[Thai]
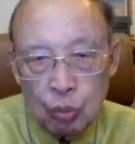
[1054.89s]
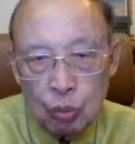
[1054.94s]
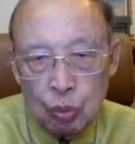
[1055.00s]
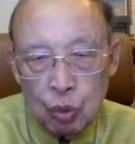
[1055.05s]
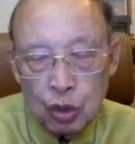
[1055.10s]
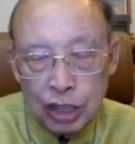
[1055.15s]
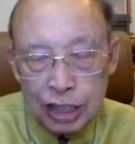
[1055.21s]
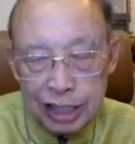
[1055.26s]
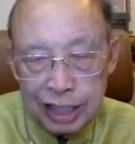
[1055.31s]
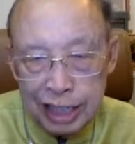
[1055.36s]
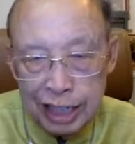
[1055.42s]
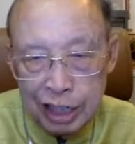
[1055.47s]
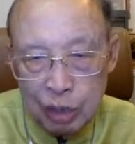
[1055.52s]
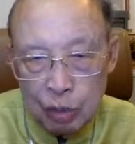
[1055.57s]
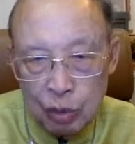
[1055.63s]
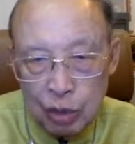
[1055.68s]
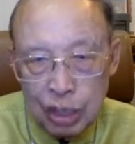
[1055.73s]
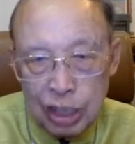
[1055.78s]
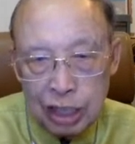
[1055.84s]
กูได้เสด็จลง
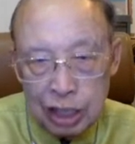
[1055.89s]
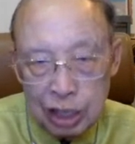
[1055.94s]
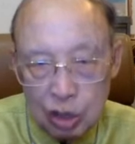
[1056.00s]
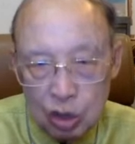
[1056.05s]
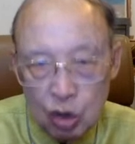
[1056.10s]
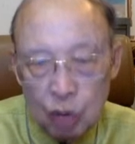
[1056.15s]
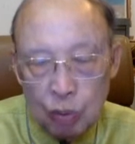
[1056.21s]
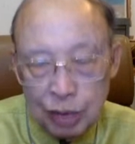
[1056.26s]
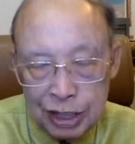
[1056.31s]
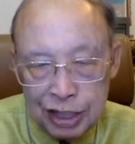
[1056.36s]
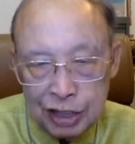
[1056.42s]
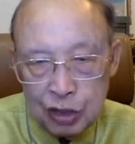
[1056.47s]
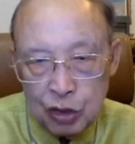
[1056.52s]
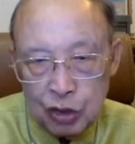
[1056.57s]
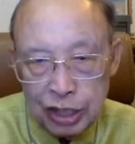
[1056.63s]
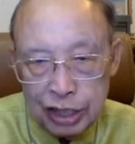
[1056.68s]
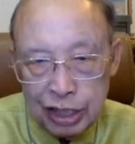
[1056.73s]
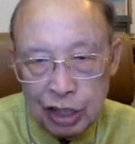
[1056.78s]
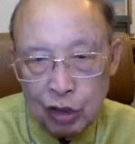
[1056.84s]
มาเกิดคือองค์พระเยซู
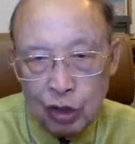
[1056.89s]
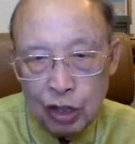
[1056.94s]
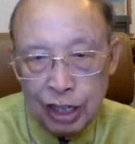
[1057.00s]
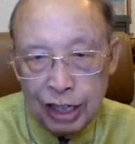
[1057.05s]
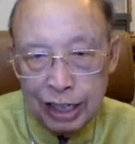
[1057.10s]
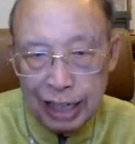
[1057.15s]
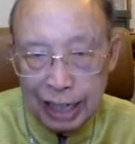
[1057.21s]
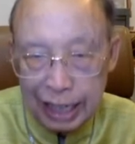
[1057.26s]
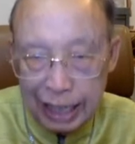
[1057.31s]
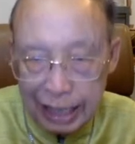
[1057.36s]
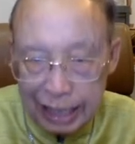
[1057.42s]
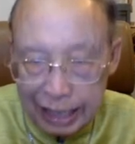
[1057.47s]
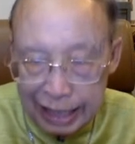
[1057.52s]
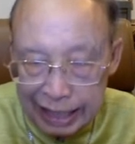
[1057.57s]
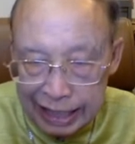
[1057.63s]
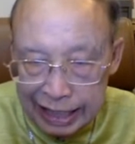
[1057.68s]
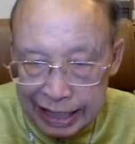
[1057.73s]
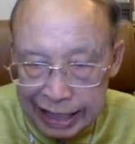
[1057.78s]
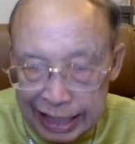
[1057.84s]
คริสต์เจ้าได้
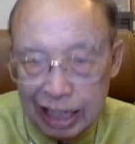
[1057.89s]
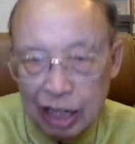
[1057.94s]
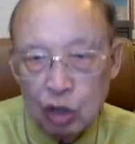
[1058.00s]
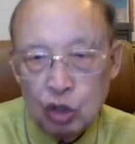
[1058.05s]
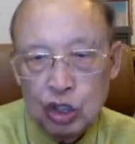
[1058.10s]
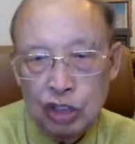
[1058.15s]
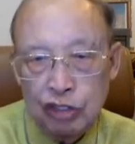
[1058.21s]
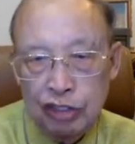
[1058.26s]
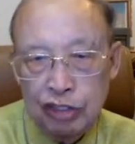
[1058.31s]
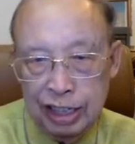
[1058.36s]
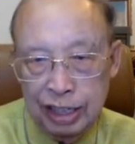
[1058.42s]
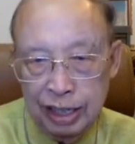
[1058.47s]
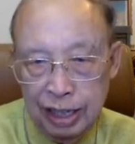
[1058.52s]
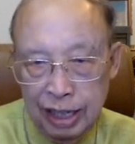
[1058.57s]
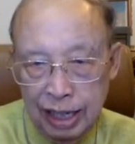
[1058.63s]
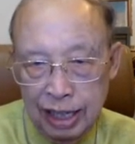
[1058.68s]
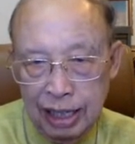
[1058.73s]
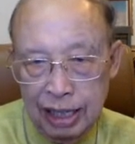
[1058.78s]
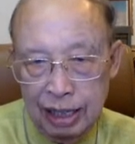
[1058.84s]
คืนเอาชีวิต
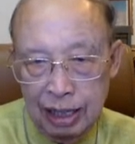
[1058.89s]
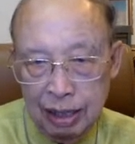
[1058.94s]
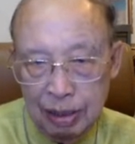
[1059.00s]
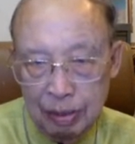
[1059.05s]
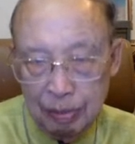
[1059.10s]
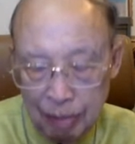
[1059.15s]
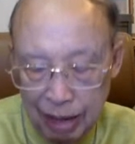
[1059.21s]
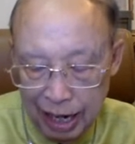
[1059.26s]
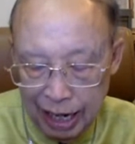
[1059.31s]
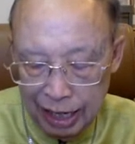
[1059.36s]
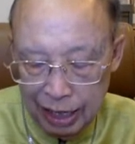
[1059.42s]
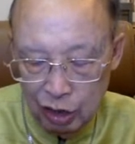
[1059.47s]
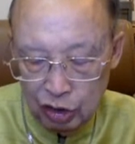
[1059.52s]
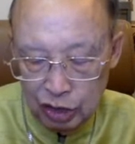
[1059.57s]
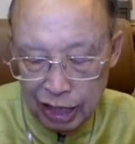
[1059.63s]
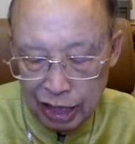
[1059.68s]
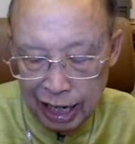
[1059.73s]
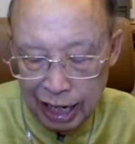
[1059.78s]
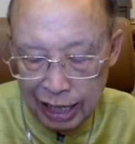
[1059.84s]
อันนี้ มาให้เฮา
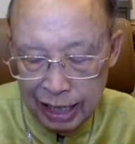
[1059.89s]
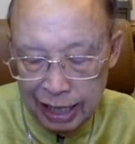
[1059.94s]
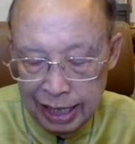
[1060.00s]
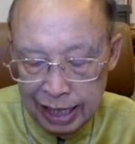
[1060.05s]
ทั้งหลาย